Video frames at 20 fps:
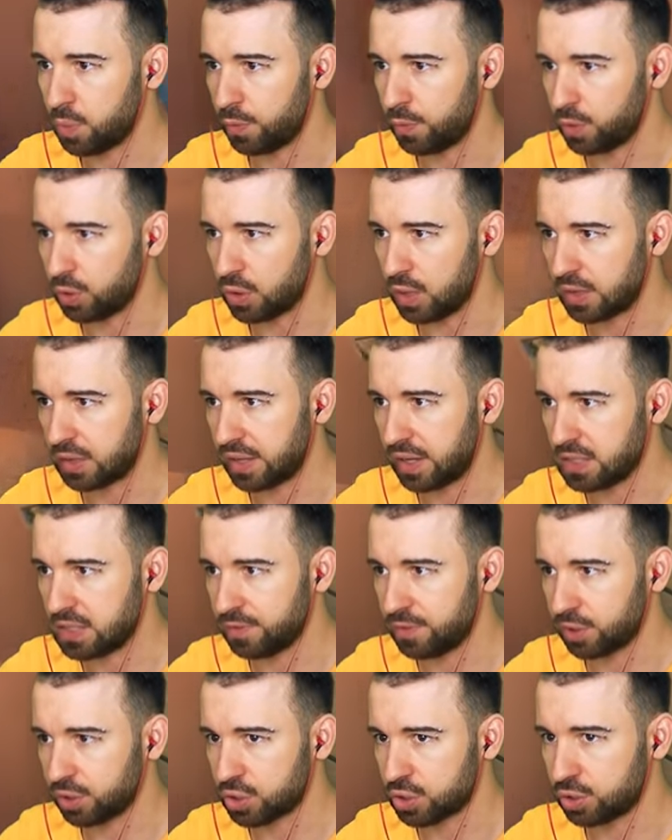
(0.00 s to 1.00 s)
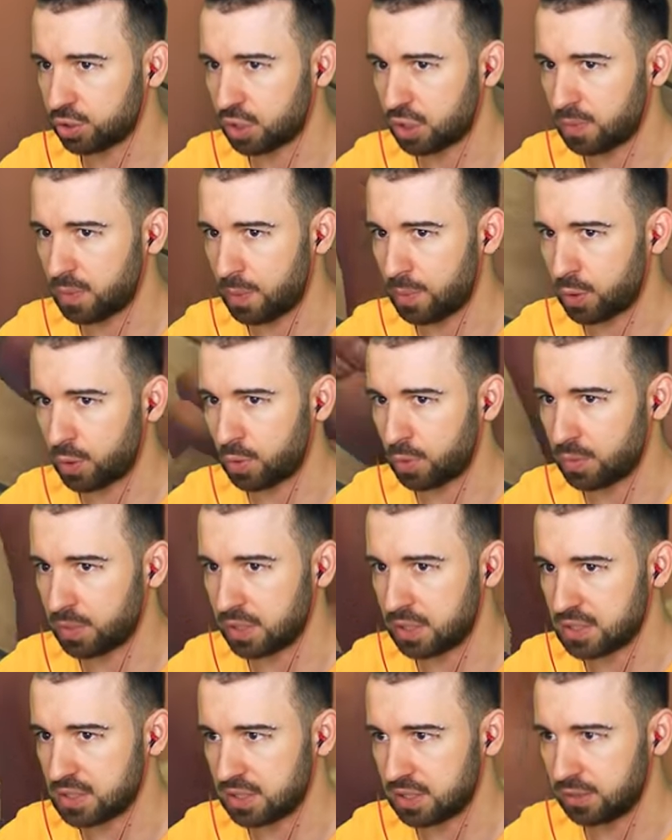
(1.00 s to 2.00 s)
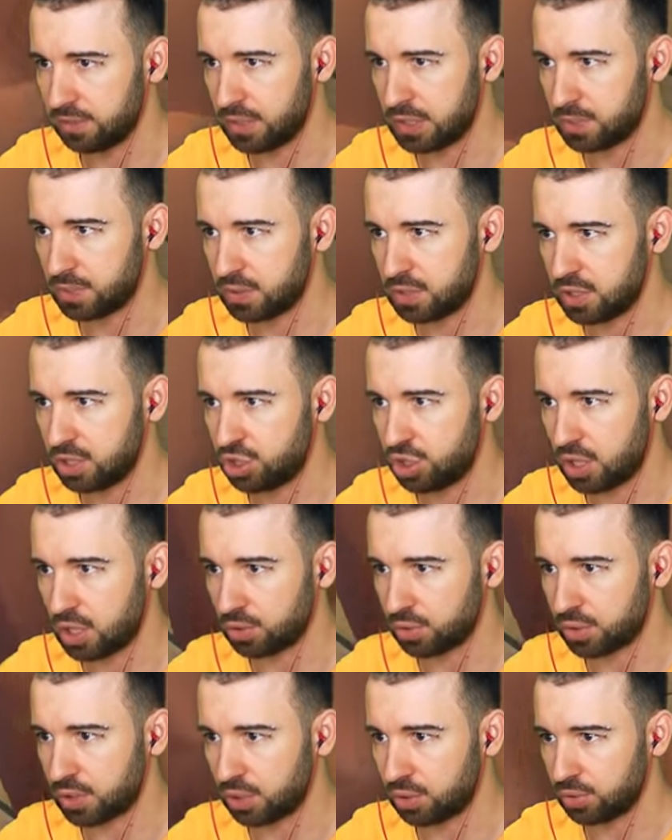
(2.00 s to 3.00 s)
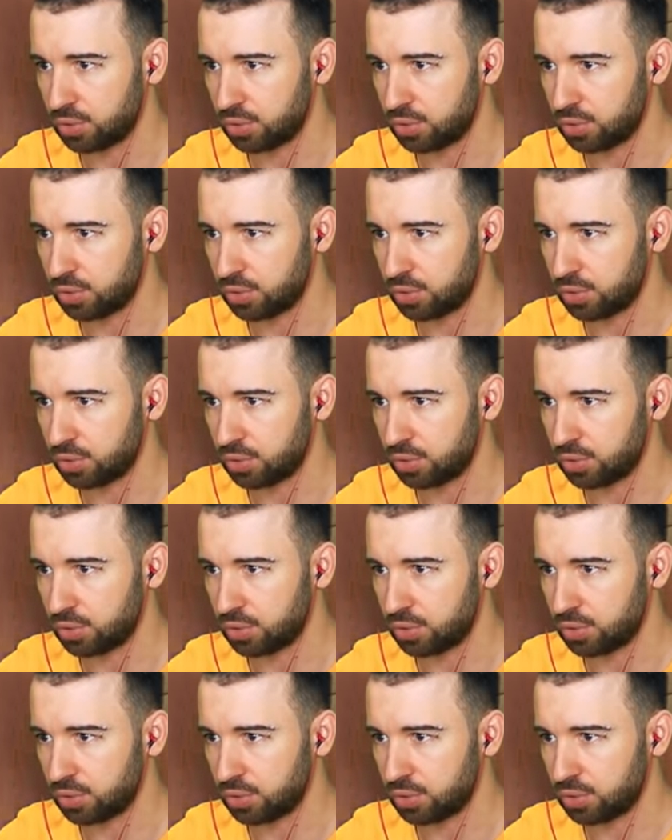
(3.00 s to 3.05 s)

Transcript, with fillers: пофигу. Ладно, давайте в эту сторону попробуем грести. Видимо, течение туда